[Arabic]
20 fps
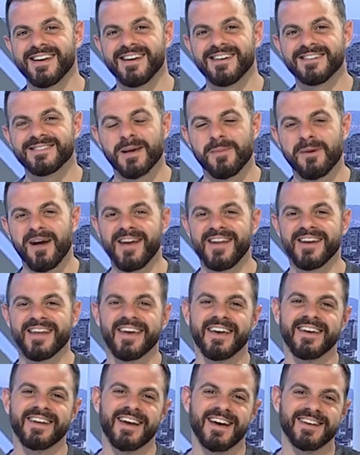صباح
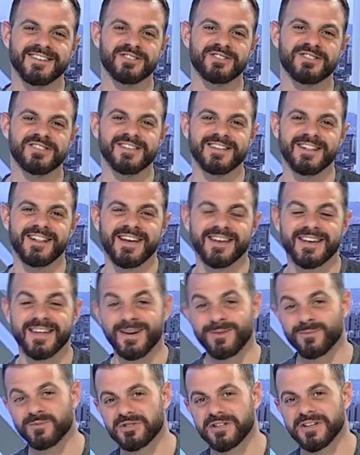الخير عن جديد لكل
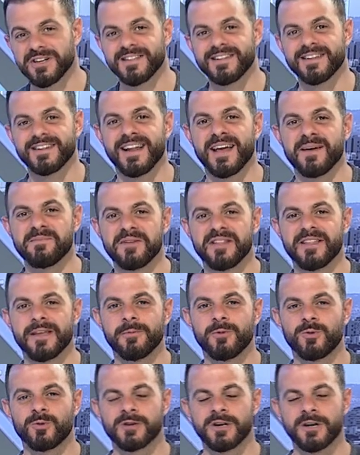المشاهدين اللي عم
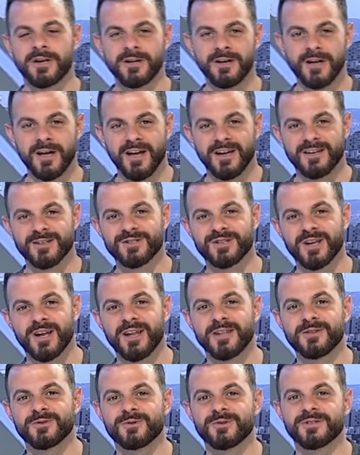بيتابعونا ان شاء
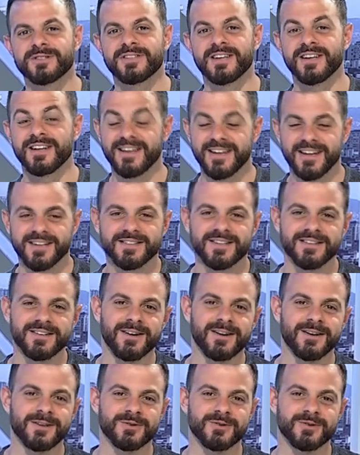الله تكون تقليعه
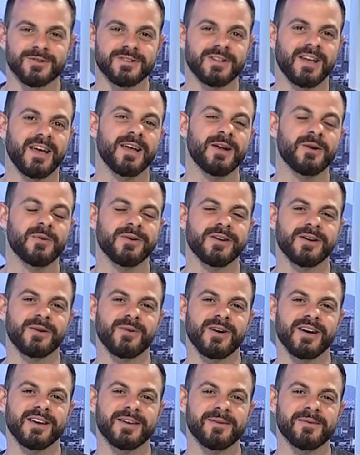نهاركم حلوه
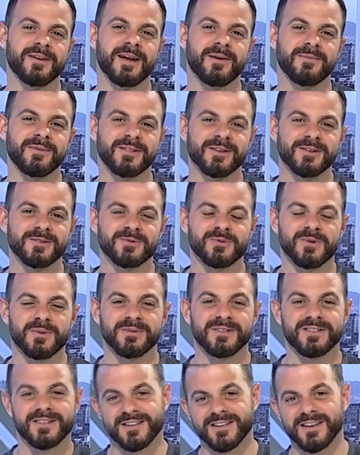وكمان عم بتقضوها
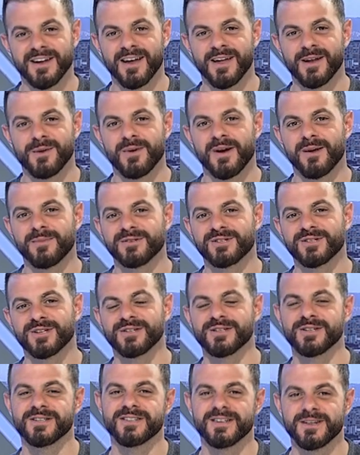بطريقه حلوه عبر
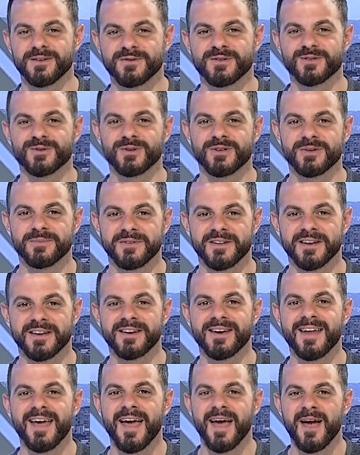شاشه تلفزيون
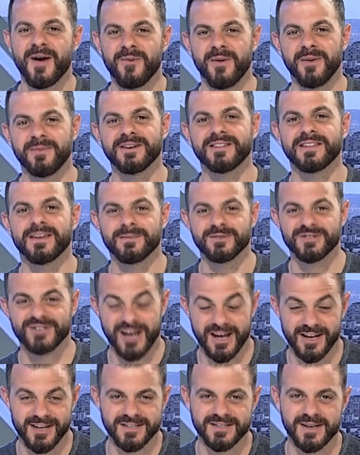لبنان وبرنامج
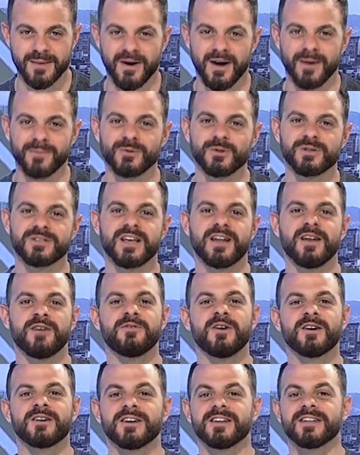احلى صباح بنوصل
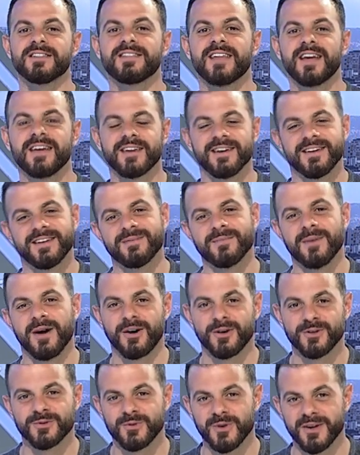لفقره تاج ان
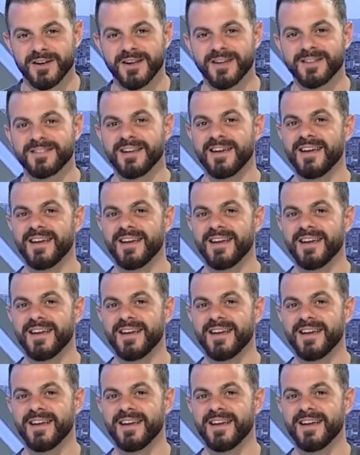مع انطوانات